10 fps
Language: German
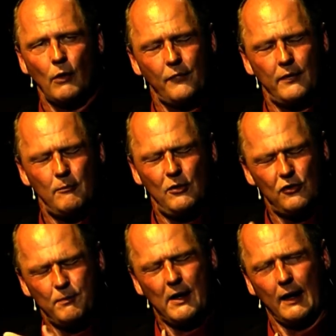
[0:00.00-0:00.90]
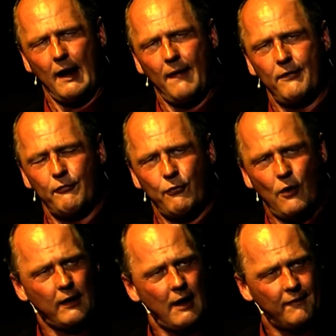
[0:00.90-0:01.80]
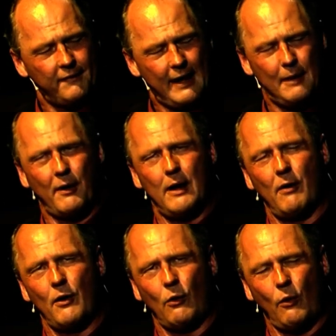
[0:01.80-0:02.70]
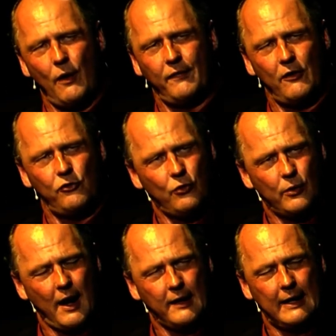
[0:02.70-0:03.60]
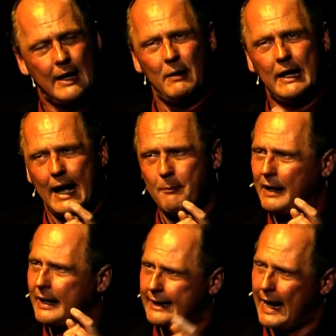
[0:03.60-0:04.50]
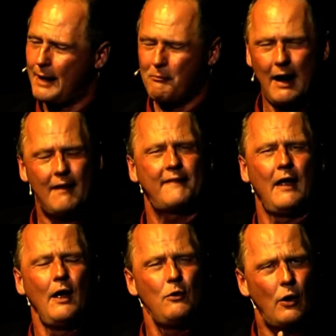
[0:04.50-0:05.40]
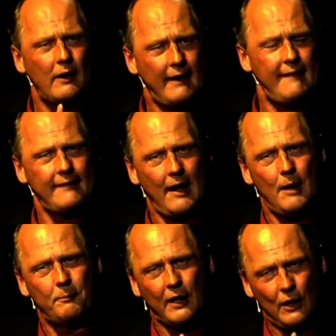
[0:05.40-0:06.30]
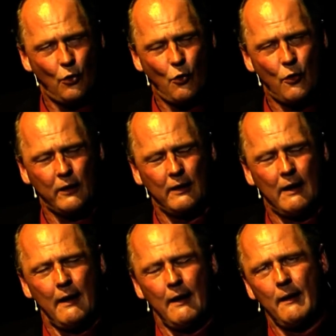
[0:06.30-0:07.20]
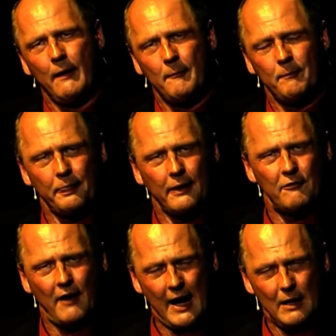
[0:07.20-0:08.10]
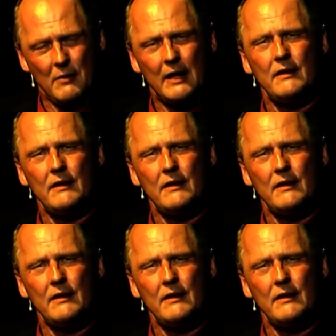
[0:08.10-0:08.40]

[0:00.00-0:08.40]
Außerdem ist mir der ganze Vorgang selber immer noch äußerst unangenehm. Ich habe ja damals nur deshalb gelogen, weil mir